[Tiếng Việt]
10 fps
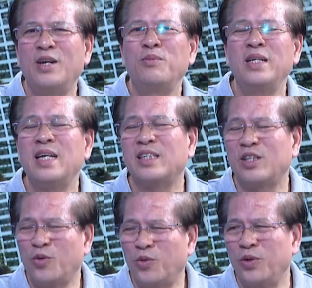hiếm cái nhà
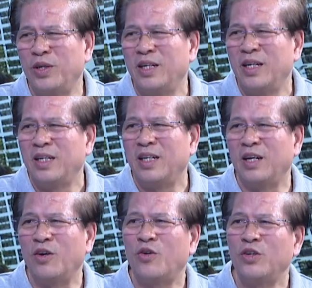xã hội
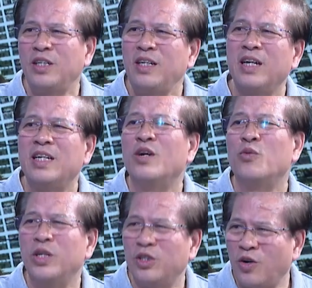thì nó có rất là
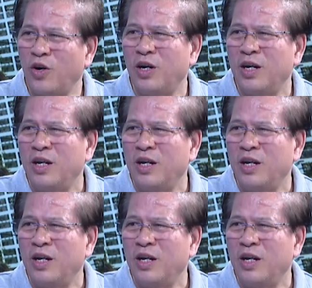nhiều nguyên do.